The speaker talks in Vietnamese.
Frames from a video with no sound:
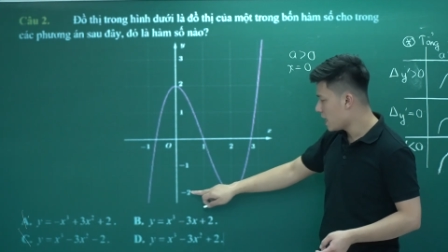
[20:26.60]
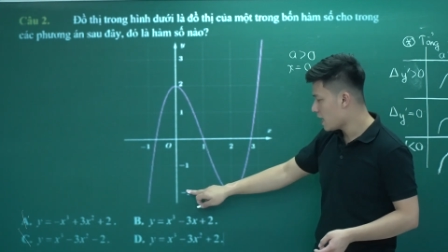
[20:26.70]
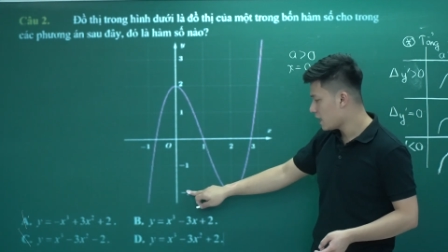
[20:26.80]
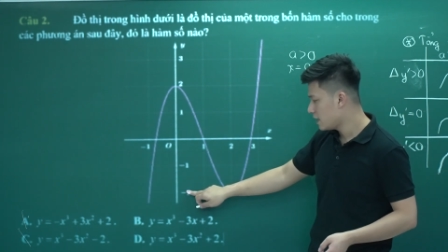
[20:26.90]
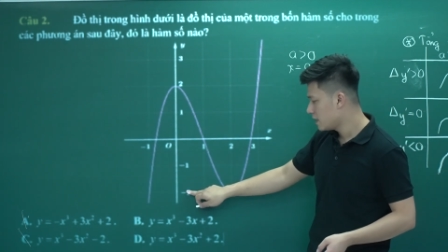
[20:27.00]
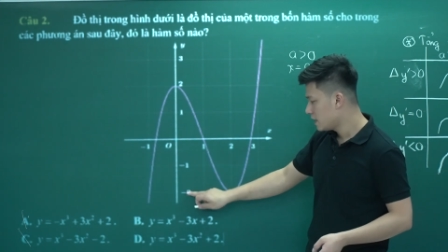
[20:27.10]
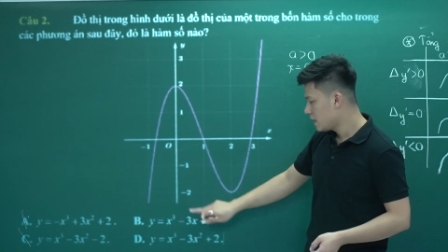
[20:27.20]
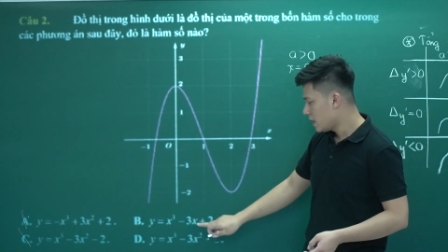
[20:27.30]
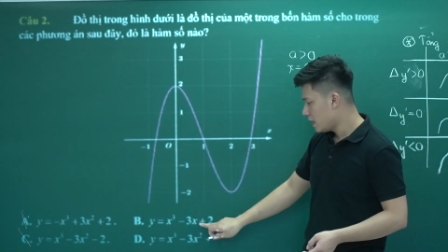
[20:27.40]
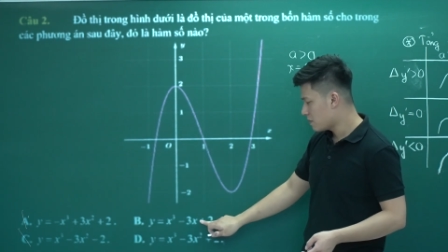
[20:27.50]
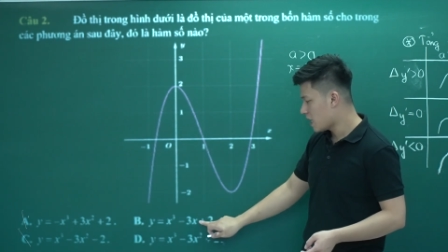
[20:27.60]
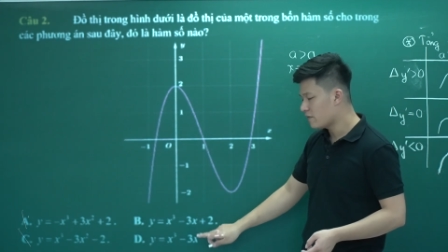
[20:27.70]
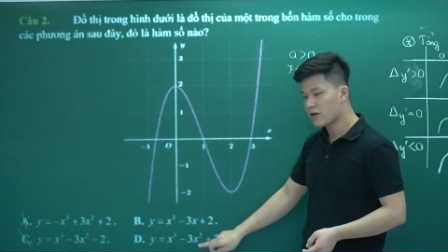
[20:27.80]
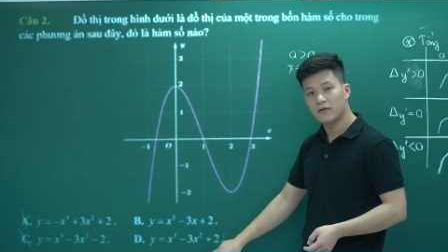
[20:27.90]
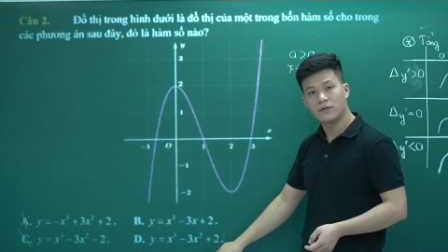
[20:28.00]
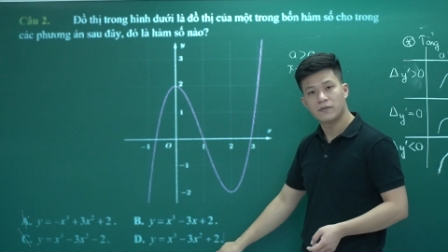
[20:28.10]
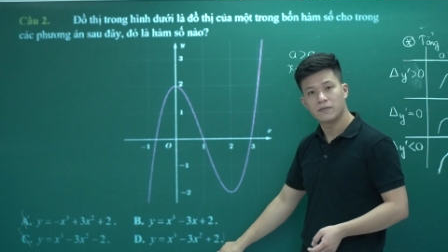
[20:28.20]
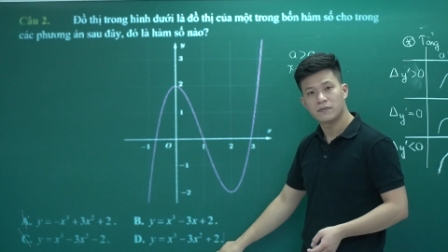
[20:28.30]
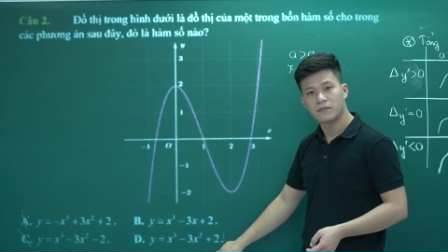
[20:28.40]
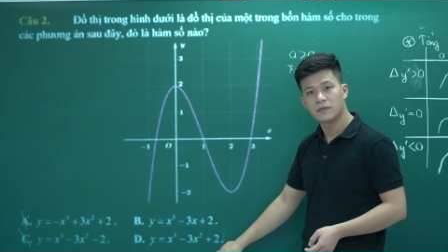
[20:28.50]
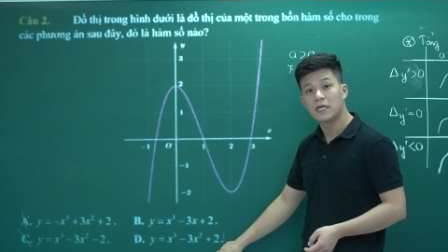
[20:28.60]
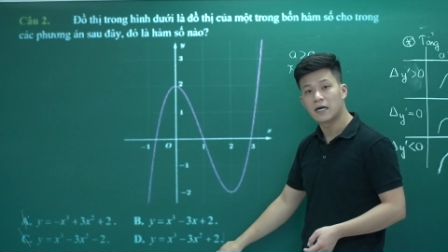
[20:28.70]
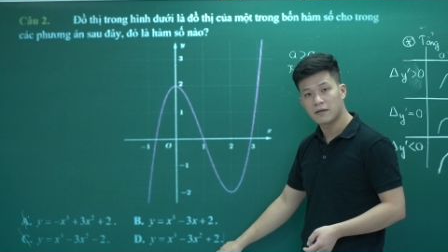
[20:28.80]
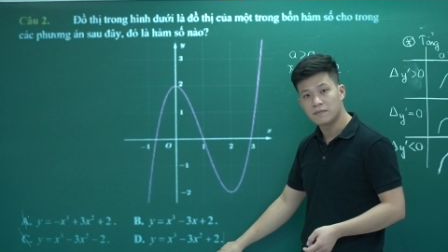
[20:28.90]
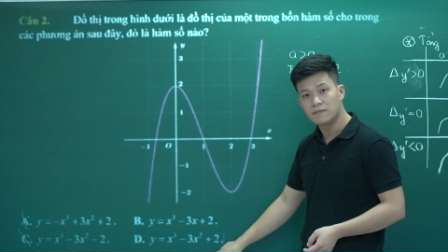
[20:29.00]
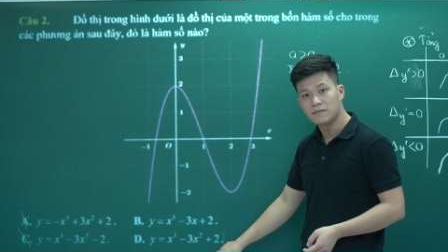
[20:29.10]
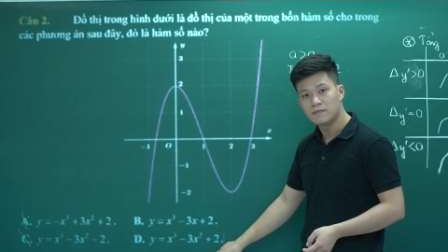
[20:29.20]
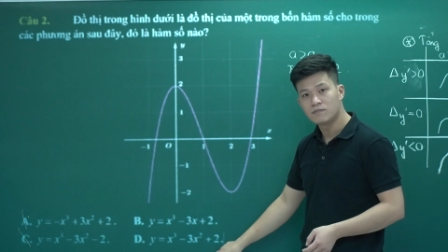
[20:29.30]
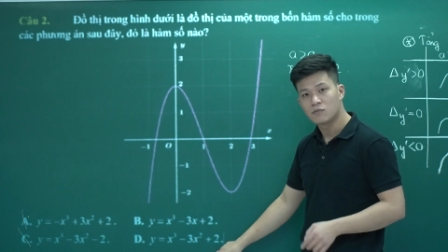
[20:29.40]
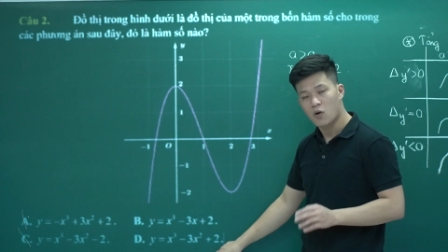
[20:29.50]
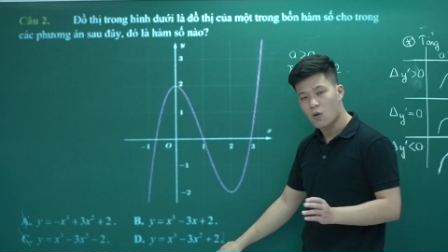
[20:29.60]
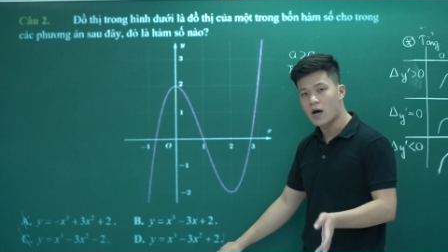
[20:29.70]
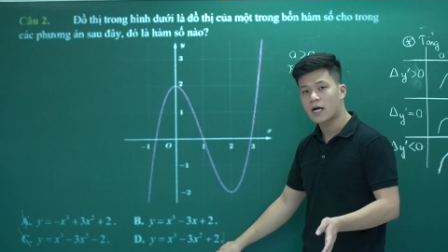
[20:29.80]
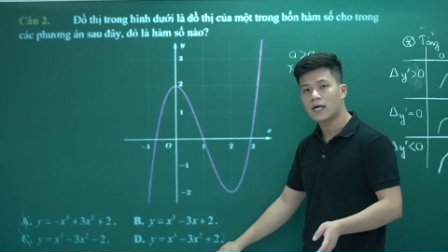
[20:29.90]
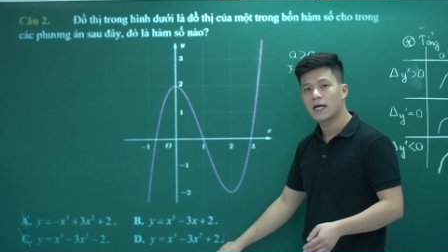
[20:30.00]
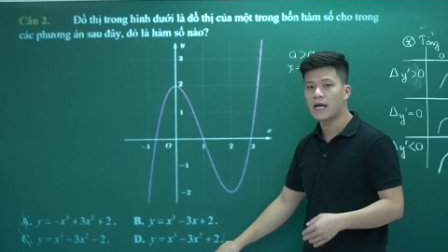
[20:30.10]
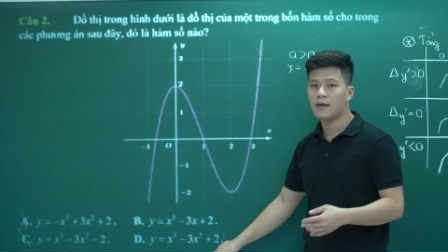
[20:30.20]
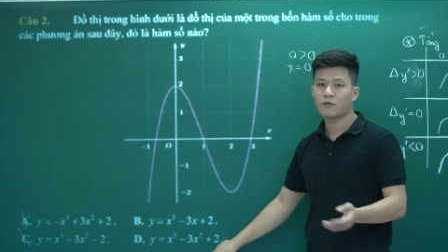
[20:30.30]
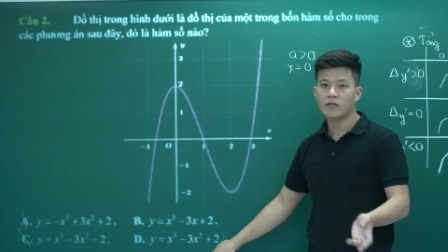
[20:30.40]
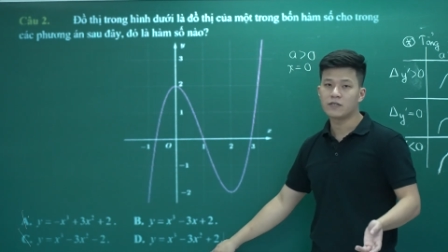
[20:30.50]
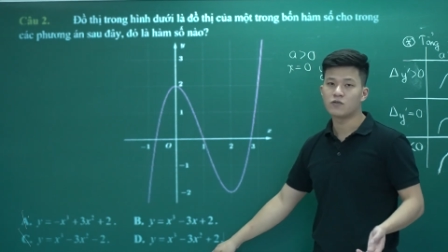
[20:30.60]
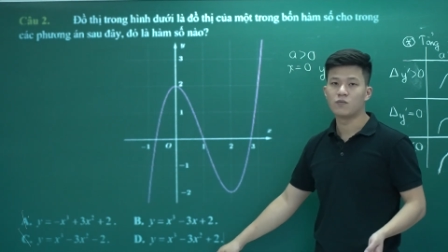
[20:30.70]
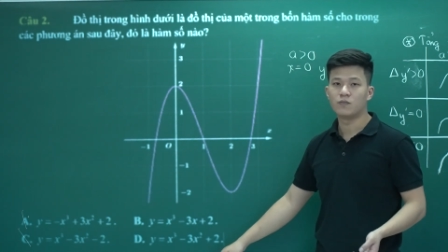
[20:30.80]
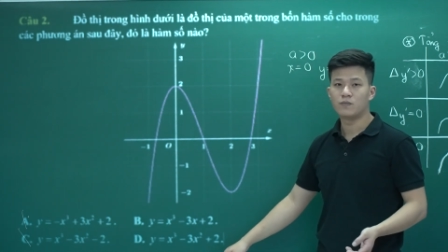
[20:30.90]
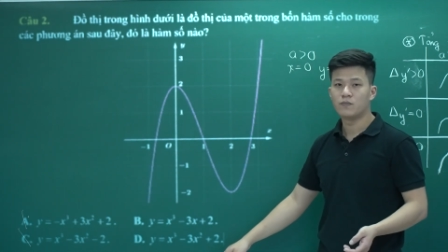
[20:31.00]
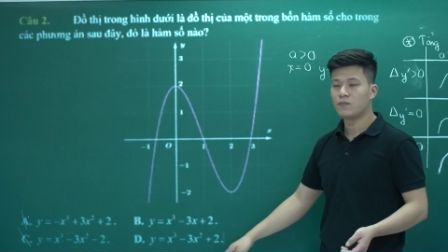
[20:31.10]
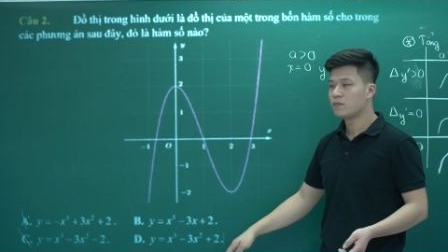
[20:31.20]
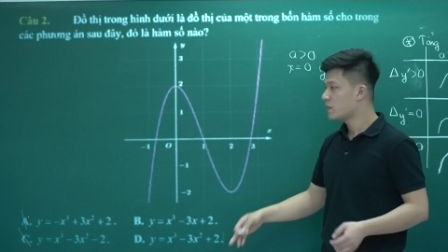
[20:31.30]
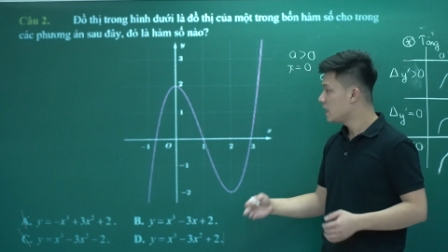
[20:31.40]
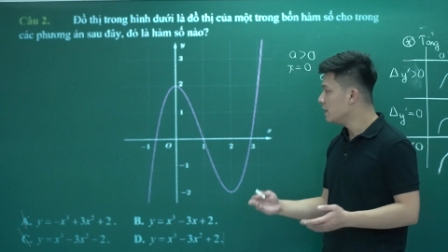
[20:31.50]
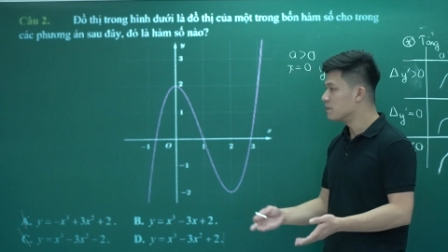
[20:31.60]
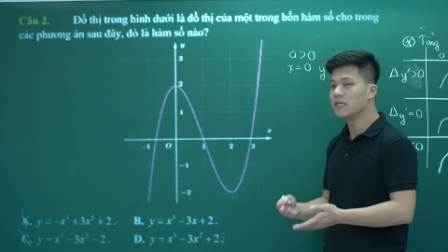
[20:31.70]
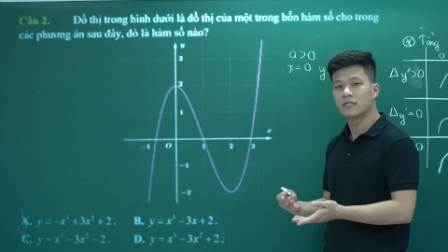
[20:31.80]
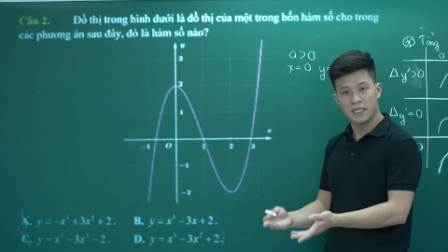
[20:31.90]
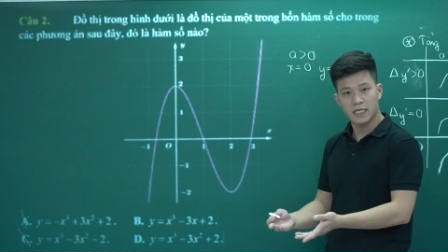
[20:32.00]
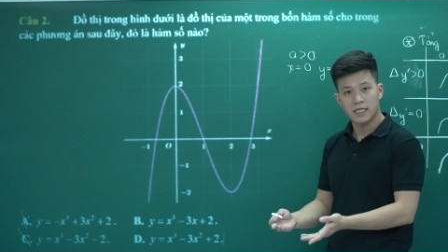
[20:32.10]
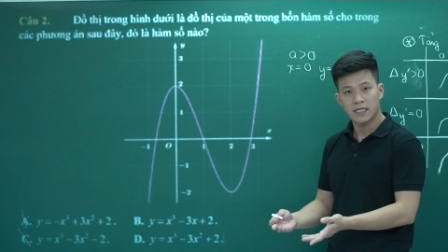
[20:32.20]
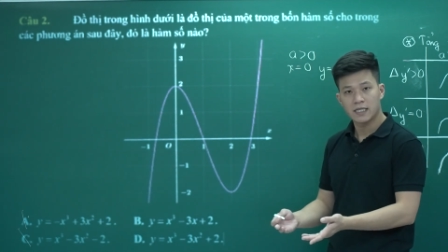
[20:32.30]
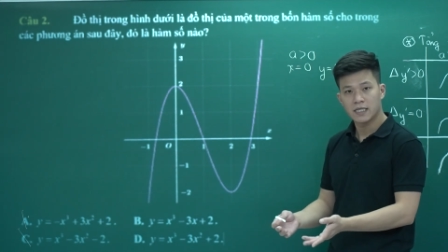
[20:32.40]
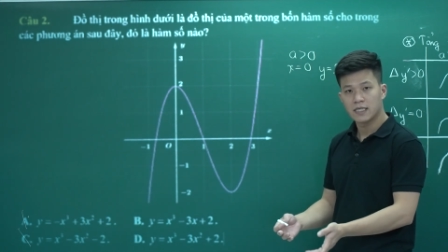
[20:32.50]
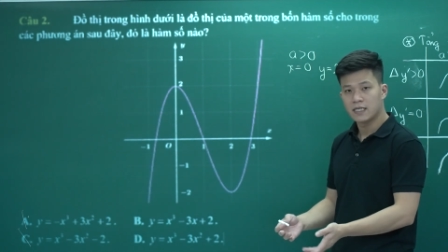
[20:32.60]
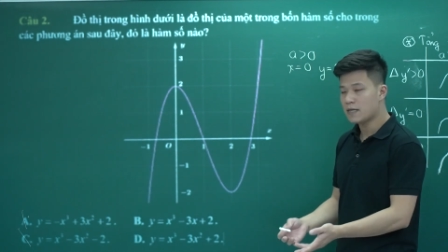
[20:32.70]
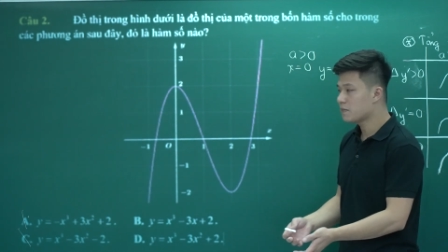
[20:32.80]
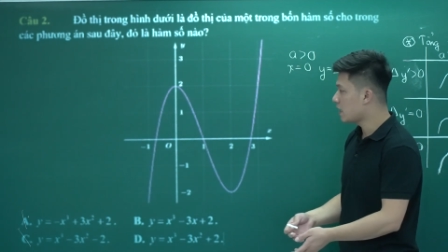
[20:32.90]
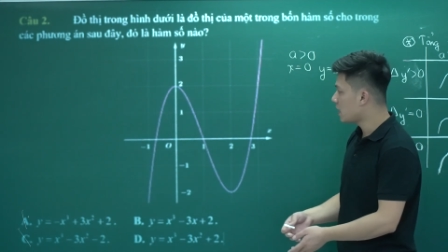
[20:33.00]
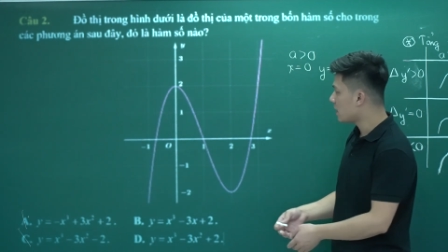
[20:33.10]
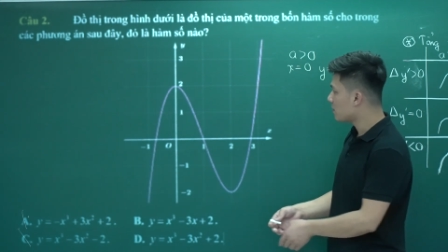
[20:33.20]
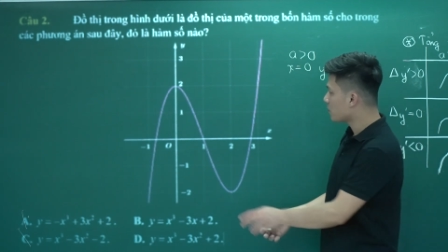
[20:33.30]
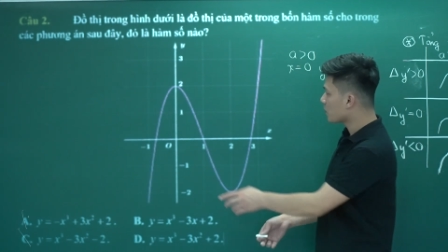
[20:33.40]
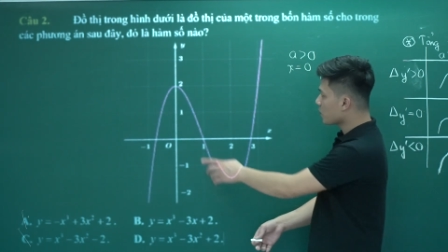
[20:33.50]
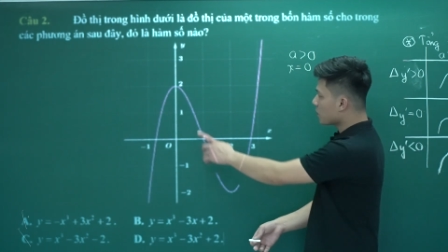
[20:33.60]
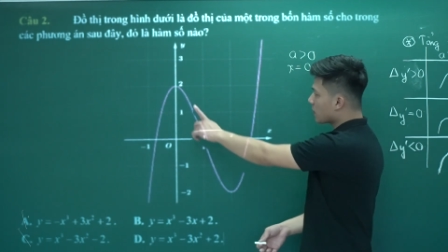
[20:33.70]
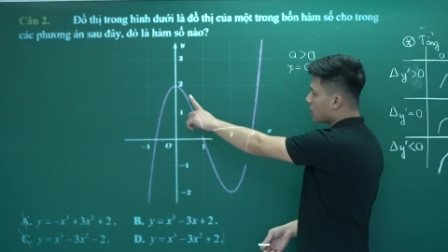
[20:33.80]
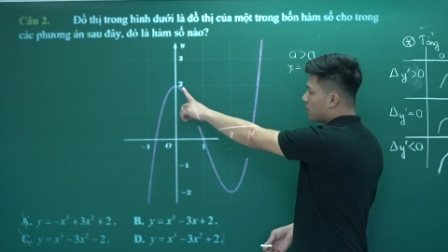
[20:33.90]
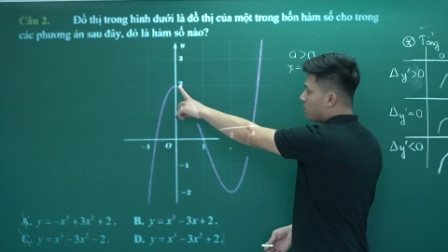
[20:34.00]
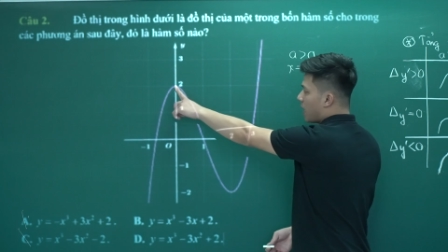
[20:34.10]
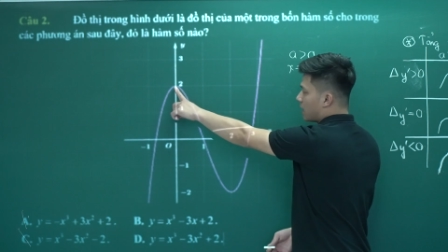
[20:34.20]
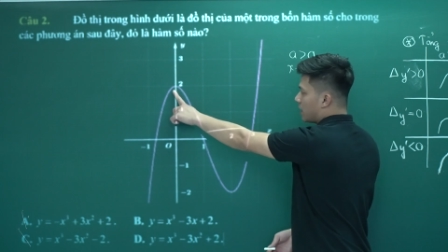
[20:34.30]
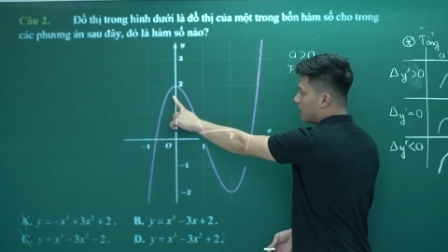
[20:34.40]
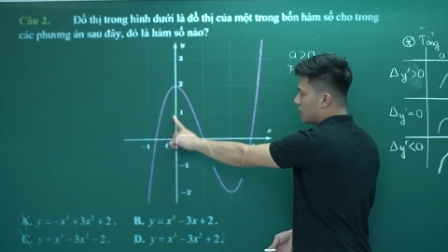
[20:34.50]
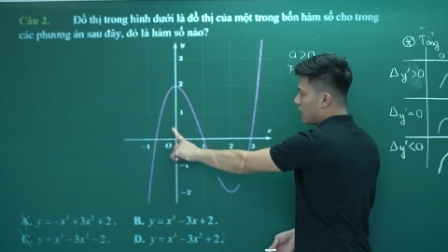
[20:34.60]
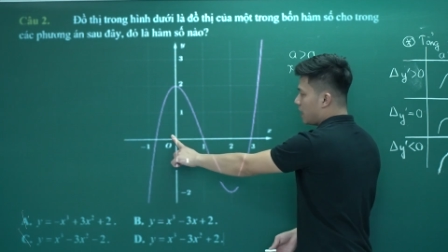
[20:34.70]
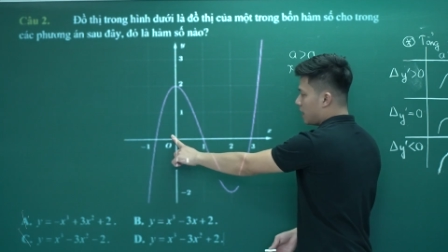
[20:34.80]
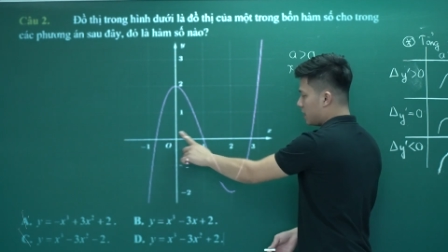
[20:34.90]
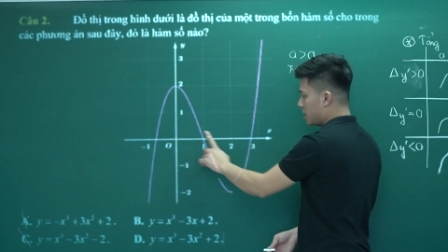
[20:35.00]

2 em thay vào được không hoặc em có thể dùng điểm cực trị thì em thấy này bản thân đây